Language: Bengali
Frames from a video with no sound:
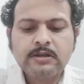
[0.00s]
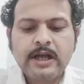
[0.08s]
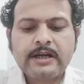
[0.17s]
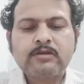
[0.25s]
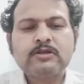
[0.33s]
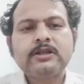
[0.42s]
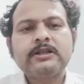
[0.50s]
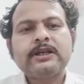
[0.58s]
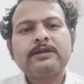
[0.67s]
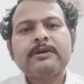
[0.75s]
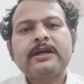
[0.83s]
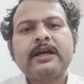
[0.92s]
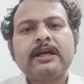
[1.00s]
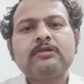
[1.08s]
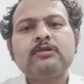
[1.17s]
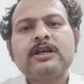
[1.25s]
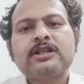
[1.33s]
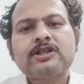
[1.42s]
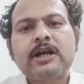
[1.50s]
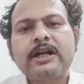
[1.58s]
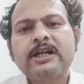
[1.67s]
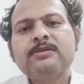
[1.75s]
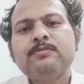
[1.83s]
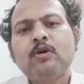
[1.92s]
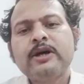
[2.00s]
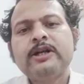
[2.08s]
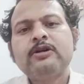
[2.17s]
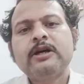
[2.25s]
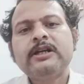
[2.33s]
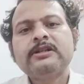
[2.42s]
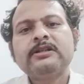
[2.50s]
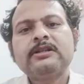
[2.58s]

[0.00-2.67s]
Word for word: একটা হচ্ছে দেখবে খেলাধুলায় স্টার্টিং পয়েন্ট হয়